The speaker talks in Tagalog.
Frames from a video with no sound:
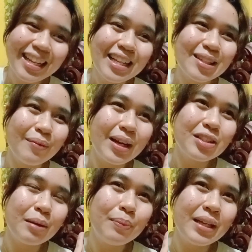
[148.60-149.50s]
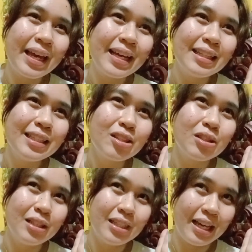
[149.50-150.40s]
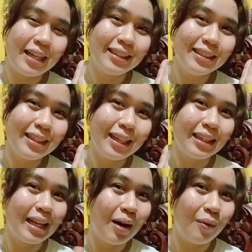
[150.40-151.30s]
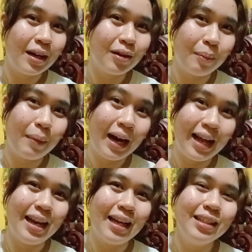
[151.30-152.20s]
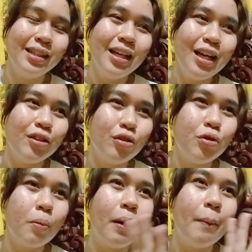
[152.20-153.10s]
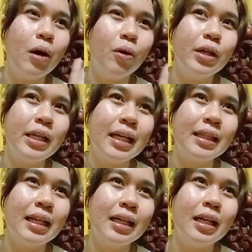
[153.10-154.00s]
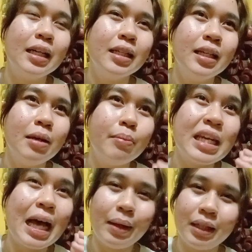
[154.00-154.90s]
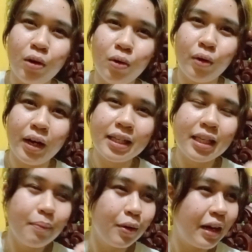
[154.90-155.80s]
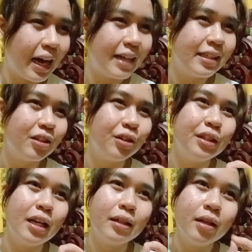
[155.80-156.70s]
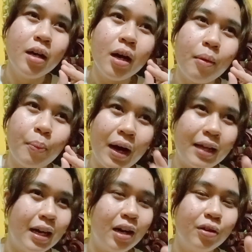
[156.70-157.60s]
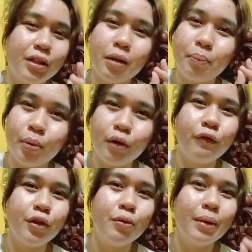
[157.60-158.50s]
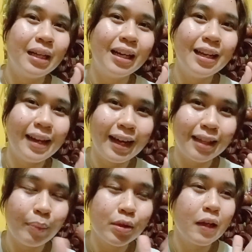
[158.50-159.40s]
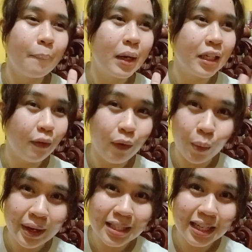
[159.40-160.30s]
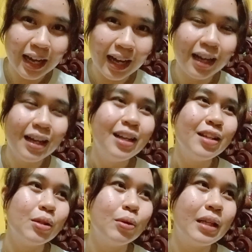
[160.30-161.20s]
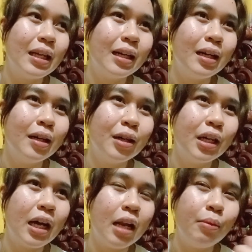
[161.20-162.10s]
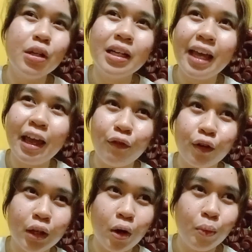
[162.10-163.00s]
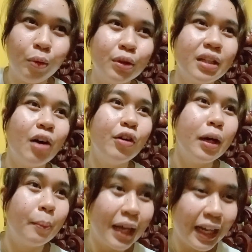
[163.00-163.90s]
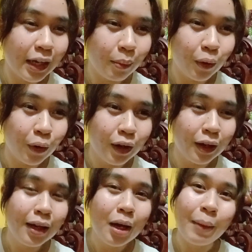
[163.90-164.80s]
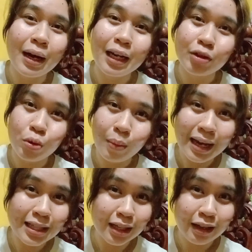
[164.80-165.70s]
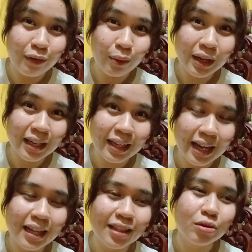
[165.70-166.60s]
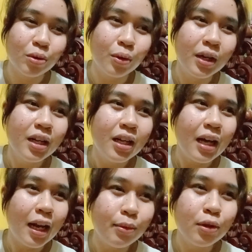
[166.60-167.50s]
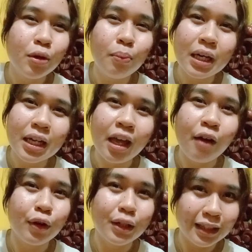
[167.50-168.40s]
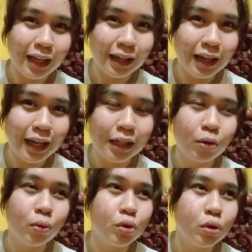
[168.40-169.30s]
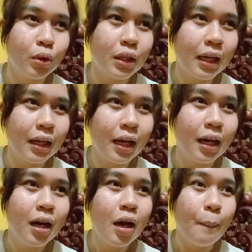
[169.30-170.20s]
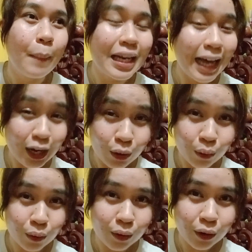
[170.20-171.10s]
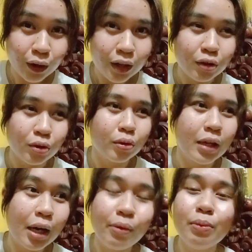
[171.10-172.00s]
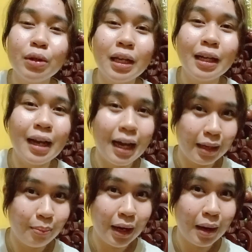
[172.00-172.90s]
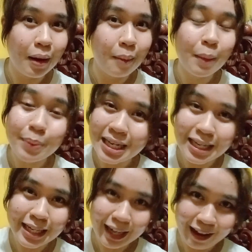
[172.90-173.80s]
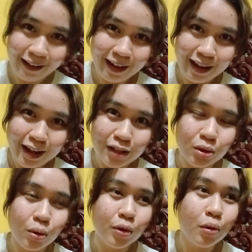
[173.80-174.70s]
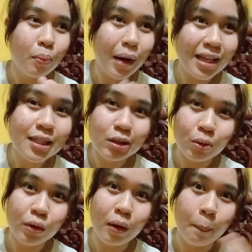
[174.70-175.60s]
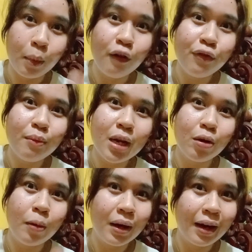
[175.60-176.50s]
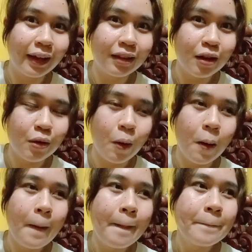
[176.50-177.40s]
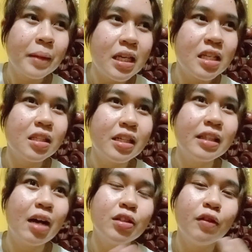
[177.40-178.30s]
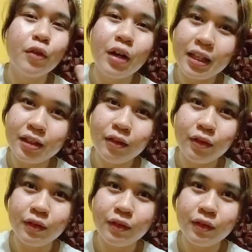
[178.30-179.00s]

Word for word: So, meron siyang Pliel Suriel na tawag or pangalan. Yun yung pabango na talagang minamata ko. I keep on eyeing on that product on that perfume matagal na. Tapos nagpag-giveaway sila. So talagang, alam mo yun, nag-effort ako. Pumunta ako ng Mega Mall para lang sumali sa giveaway na yan. So, alam mo yun, pag nag-effort ka talaga and kung gusto mo talaga manalo, no, gagawin mo talaga lahat para mapili ka. So, yung price no, ng perfume na yun, pag nakita nyo, is 3,459.